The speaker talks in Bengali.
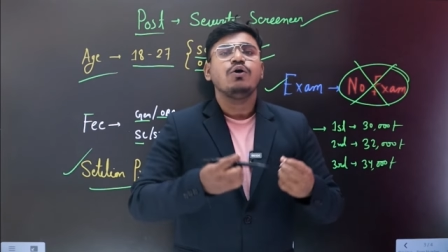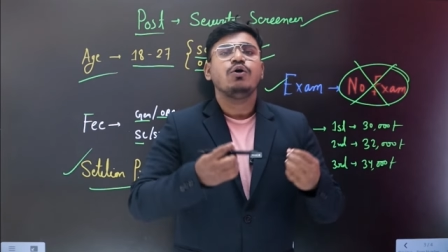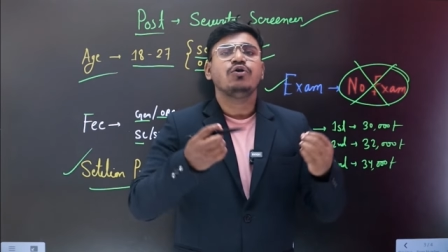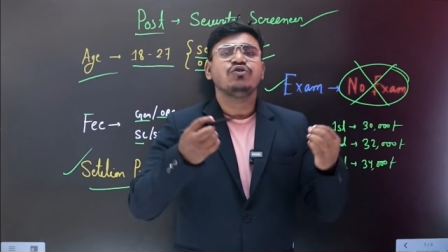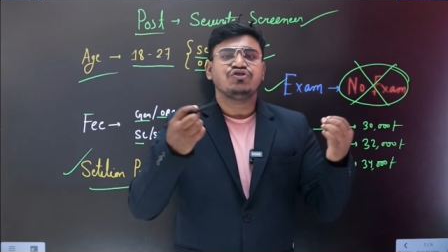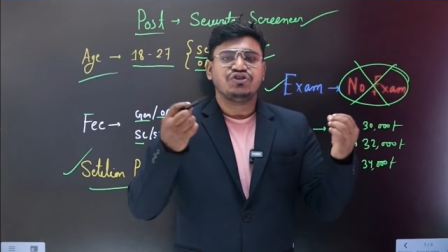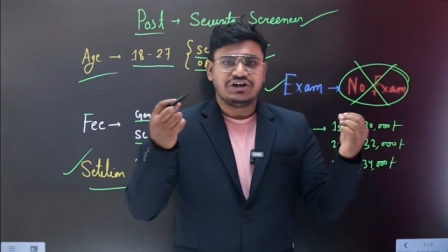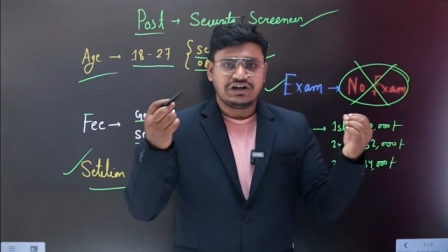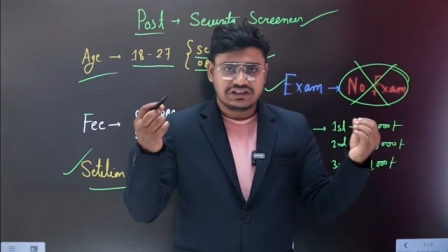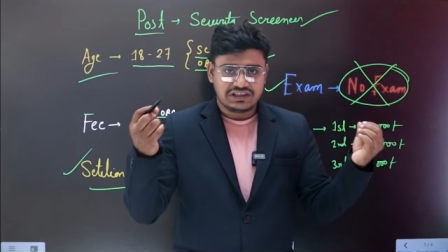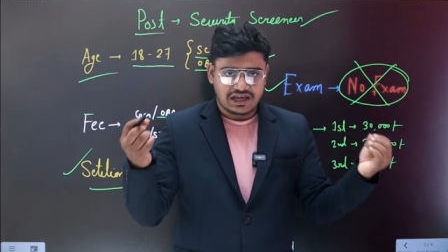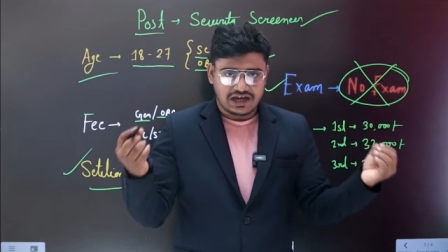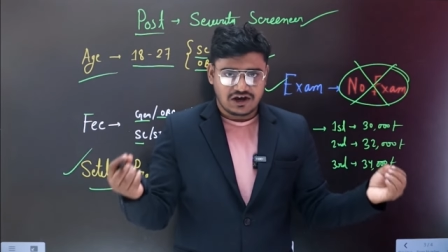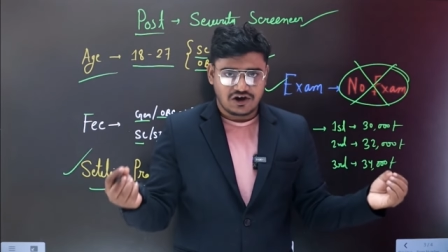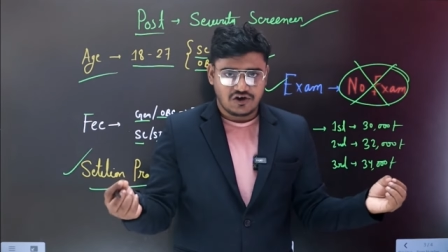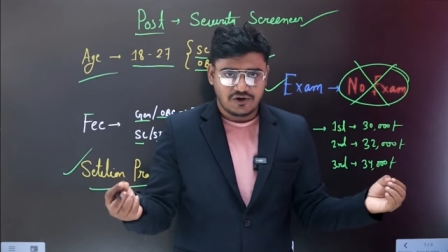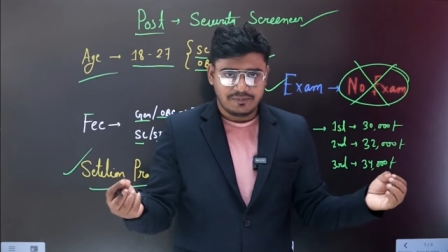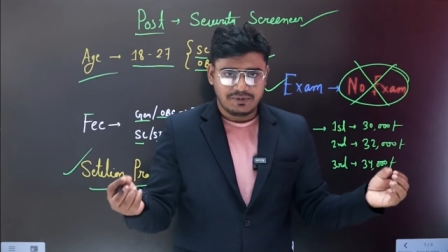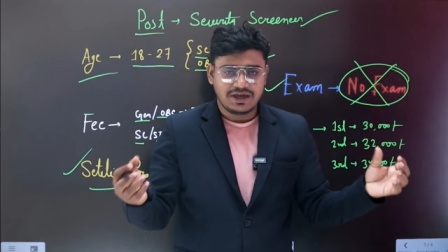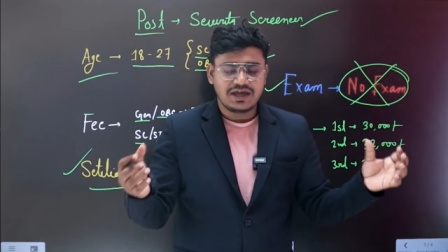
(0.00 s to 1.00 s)
ও সেটা
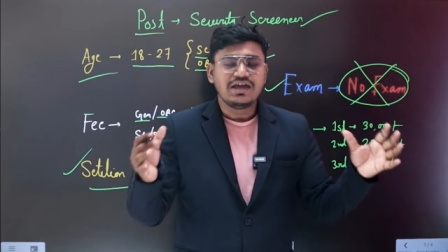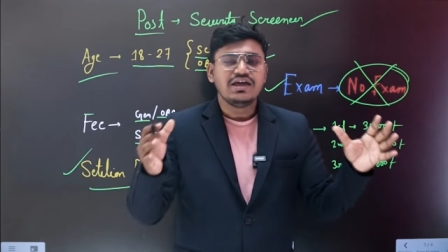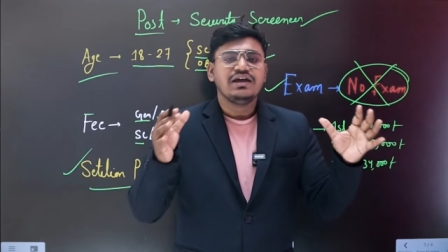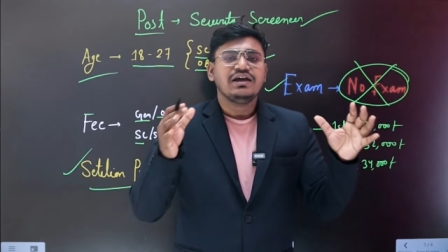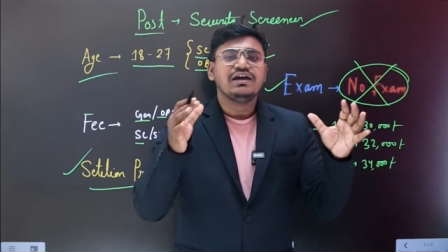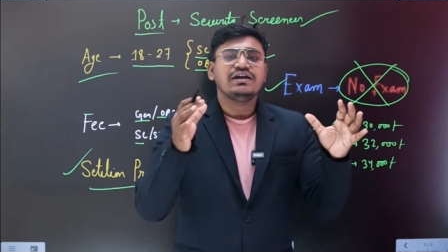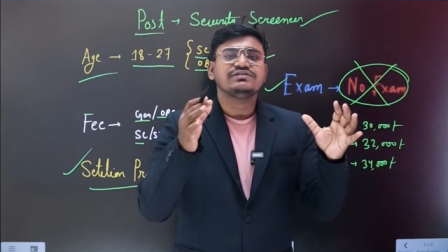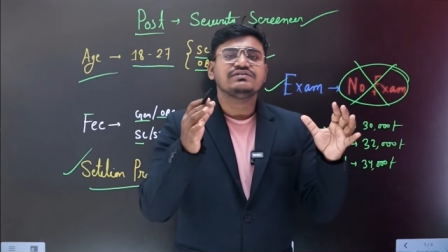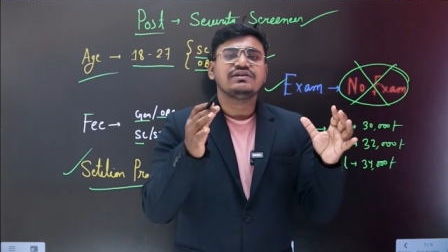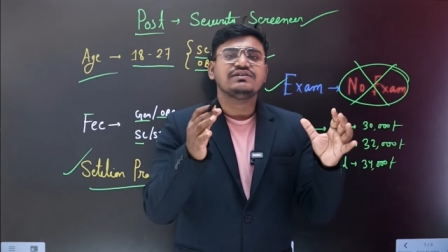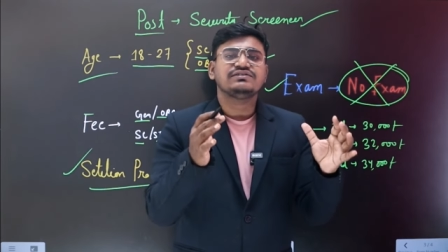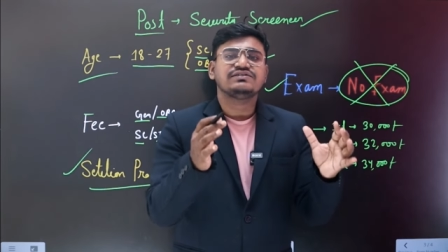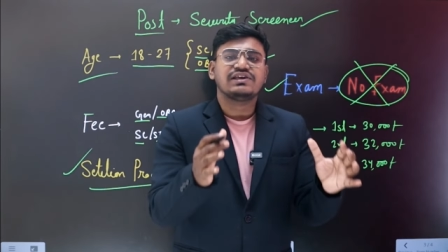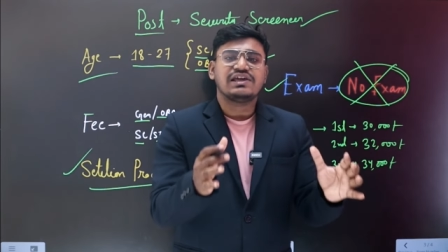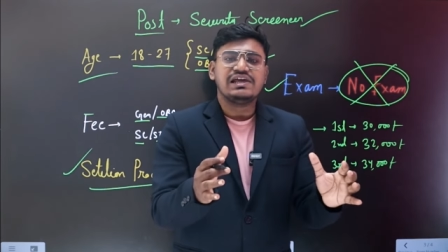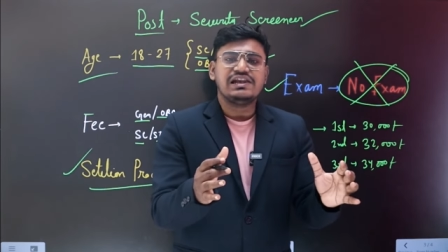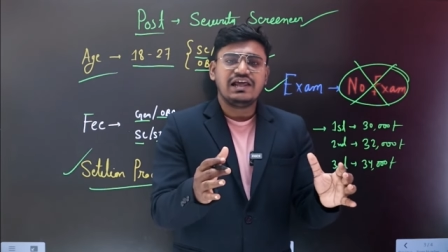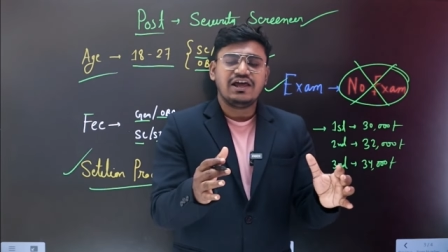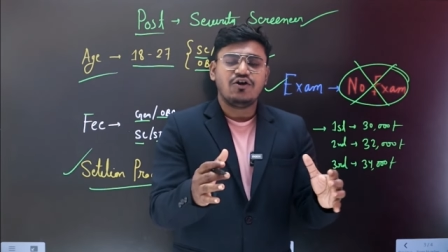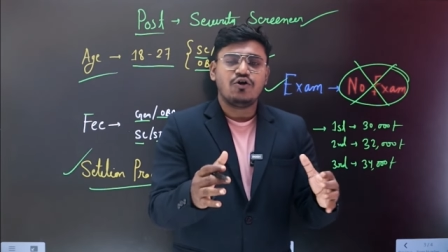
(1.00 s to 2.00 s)
দেখা হবে এস
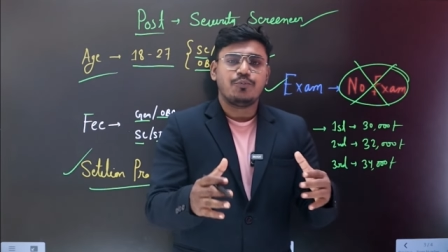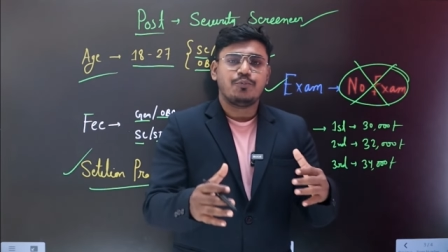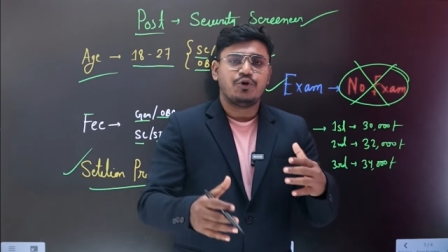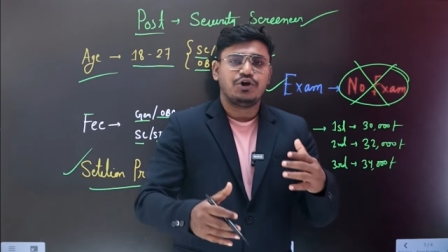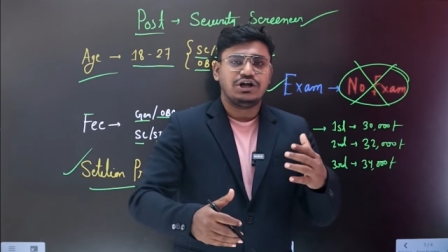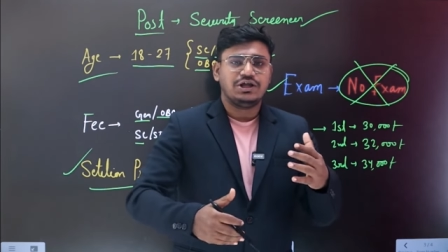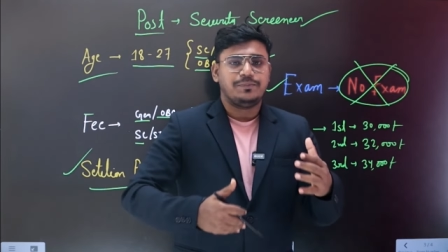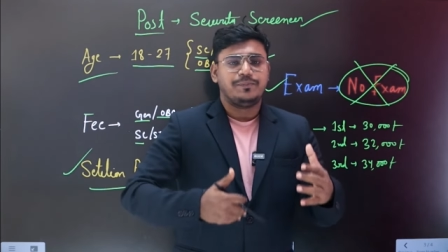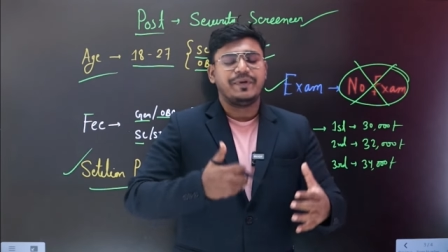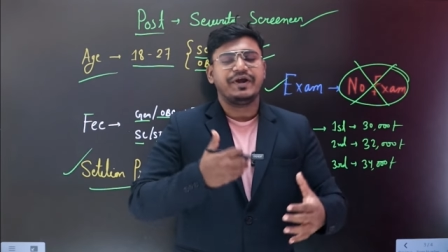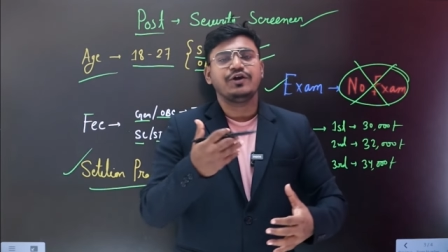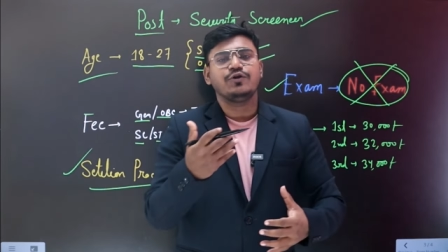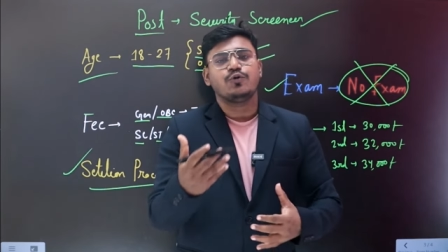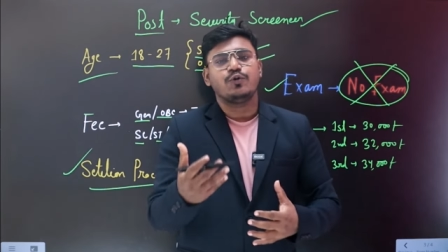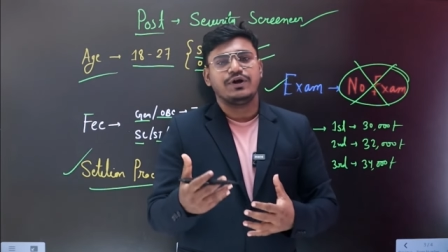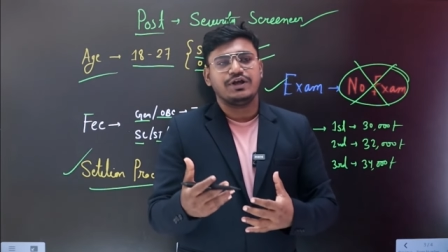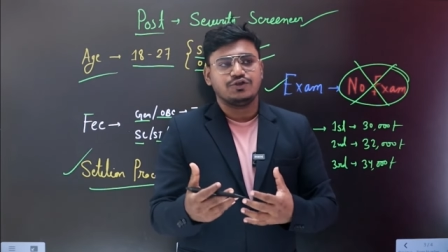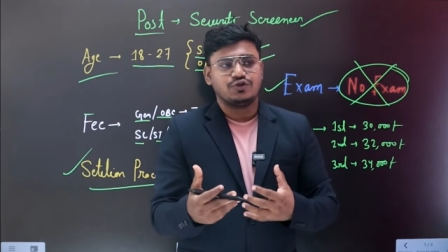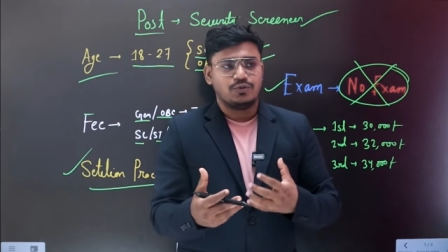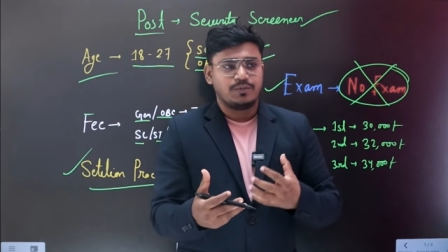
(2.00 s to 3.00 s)
স্কিলের ওপর ডিপেন্ড করে